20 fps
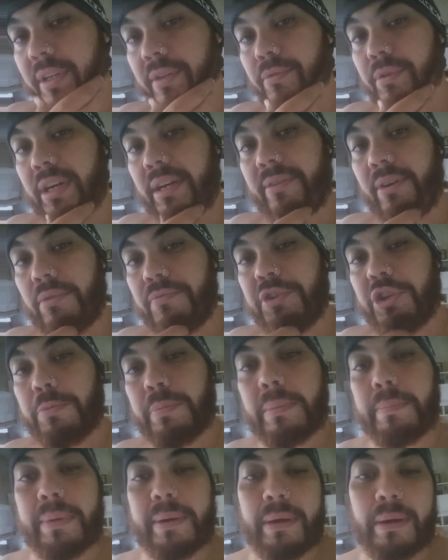Falei, eu vou gravar um vídeo
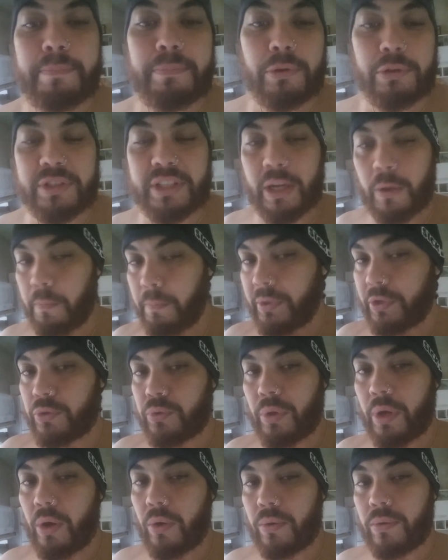para postar pro
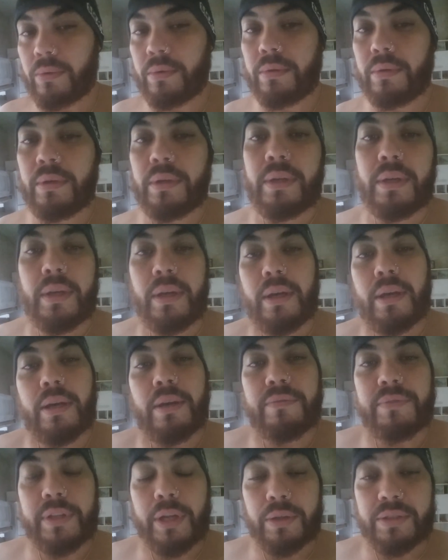pessoal.
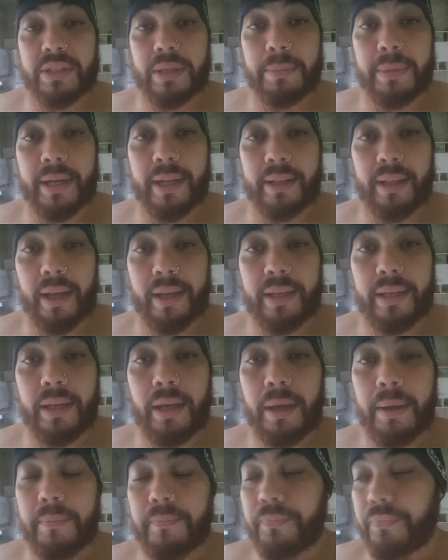Final de semana tá
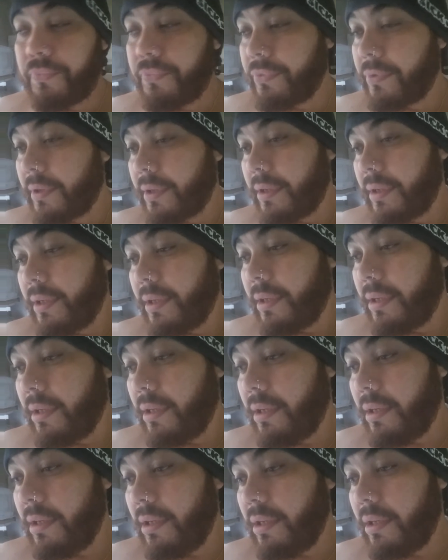aí.
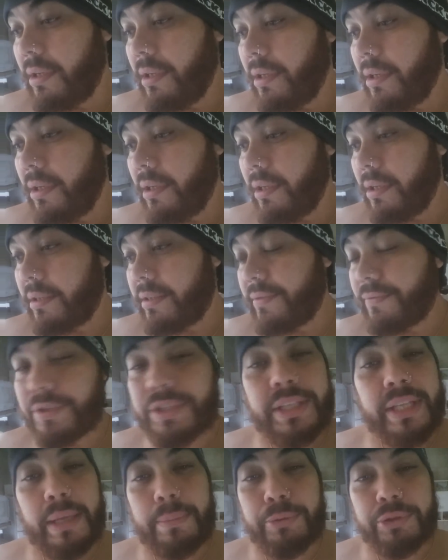E se
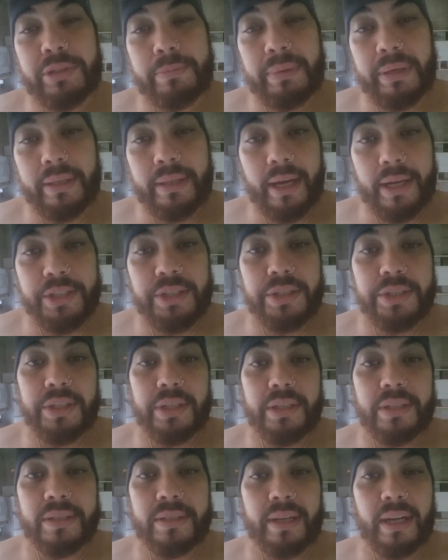você tem a possibilidade
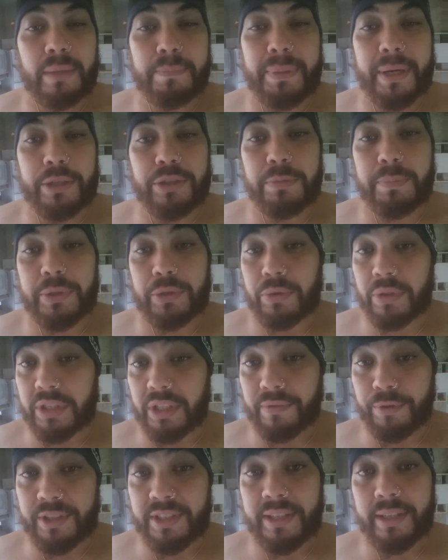de estar perto de pessoas
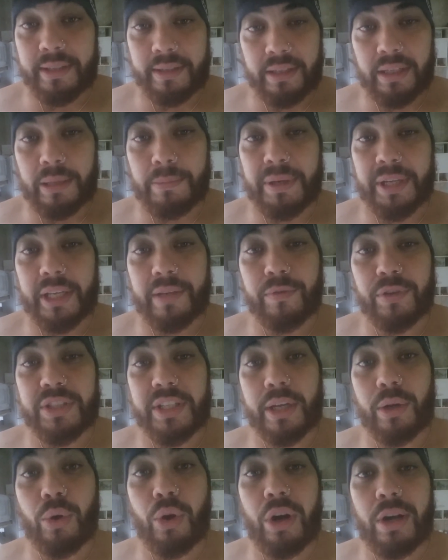que você ama, que
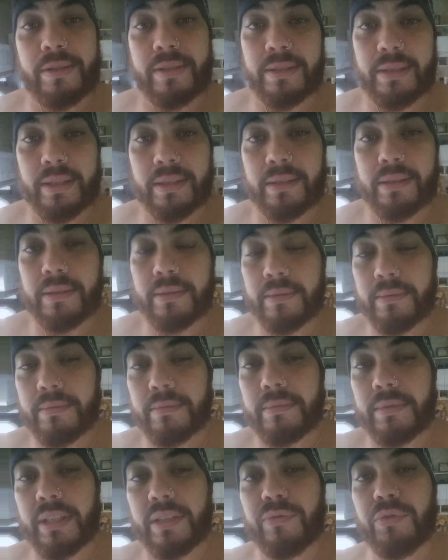você gosta,
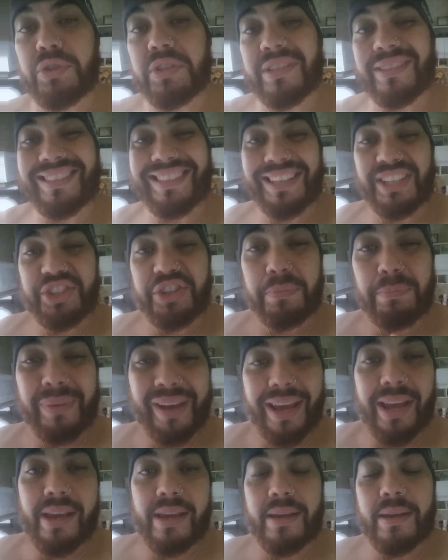que você se sente
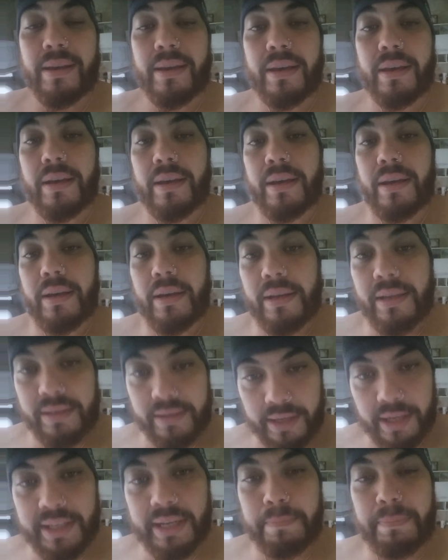bem,
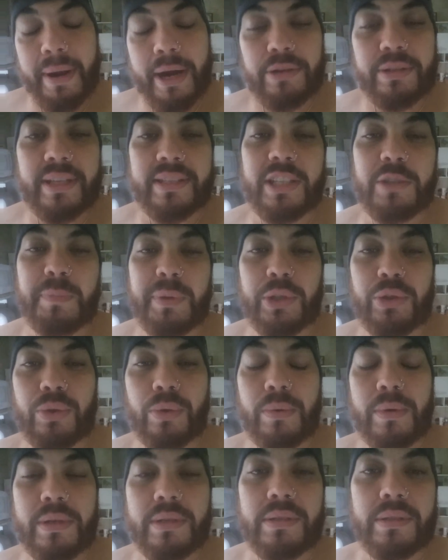esteja perto dessas
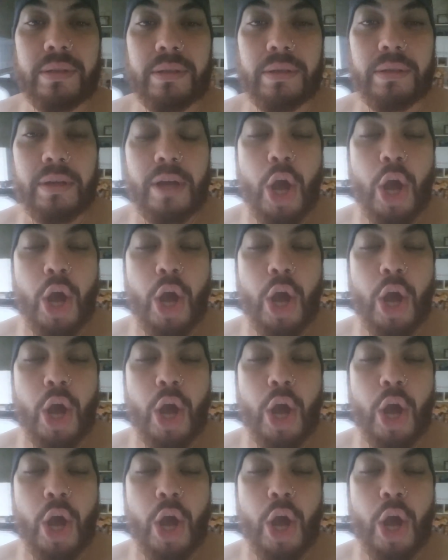pessoas